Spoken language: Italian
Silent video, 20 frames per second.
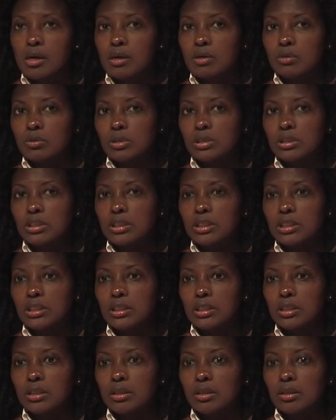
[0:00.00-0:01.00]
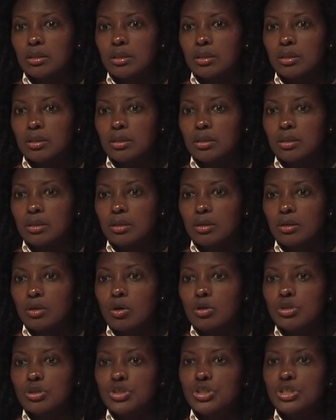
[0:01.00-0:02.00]
quindi eh,
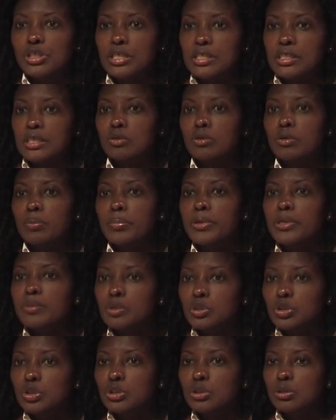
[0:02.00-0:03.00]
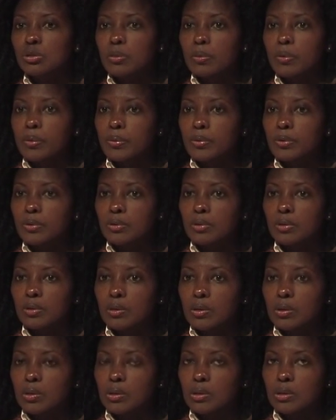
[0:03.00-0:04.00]
oggi essendo il primo giorno
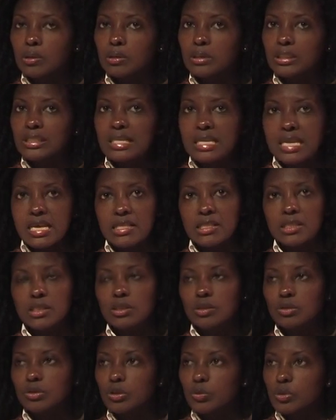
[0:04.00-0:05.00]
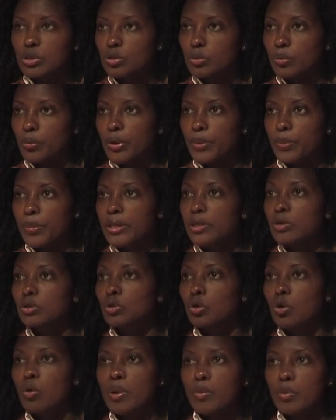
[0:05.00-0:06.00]
proprio di inizio di questo
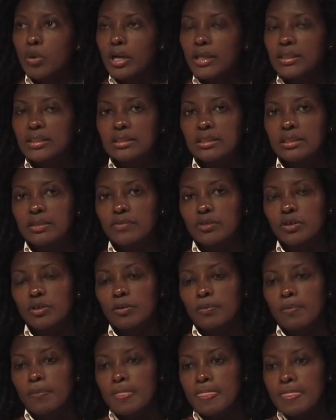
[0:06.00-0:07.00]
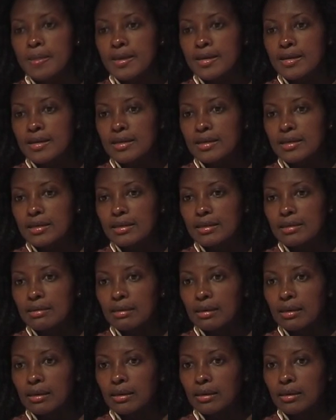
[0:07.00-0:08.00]
periodo commemorativo
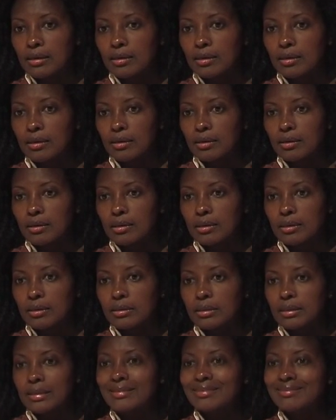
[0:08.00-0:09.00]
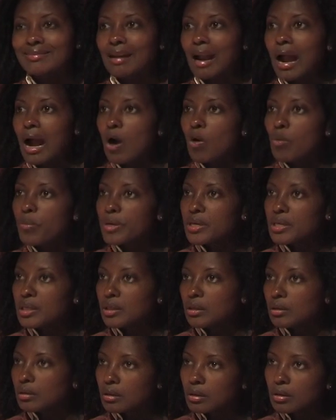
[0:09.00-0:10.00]
i
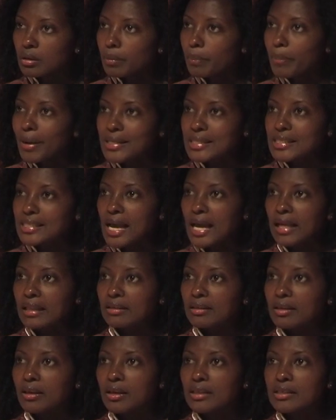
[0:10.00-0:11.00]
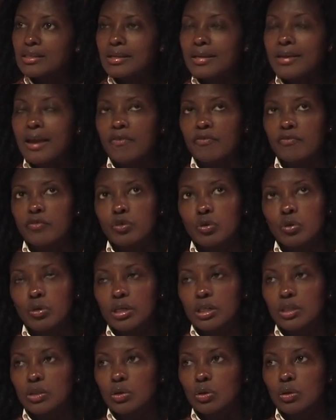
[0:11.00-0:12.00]
traumi passati
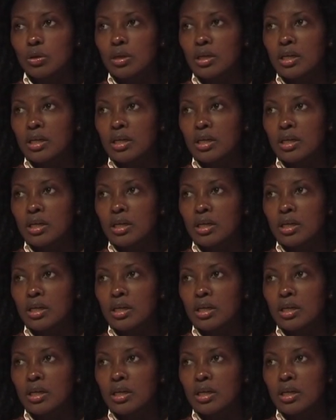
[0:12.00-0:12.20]
riaffiorano